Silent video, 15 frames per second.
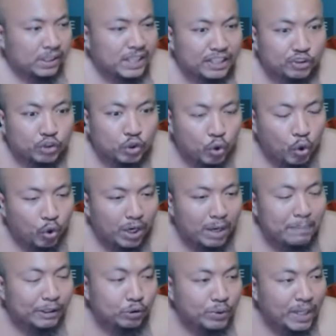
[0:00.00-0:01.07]
Ilah contoh
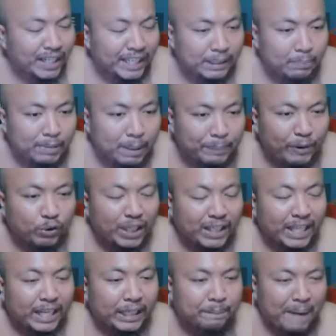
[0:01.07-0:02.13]
orang masuk Naga Hitam tapi
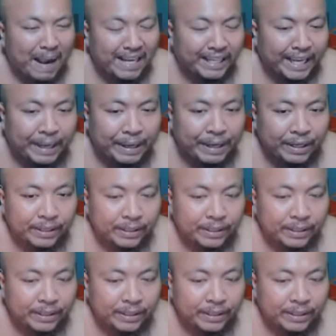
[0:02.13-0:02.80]
otaknya gak dipakai.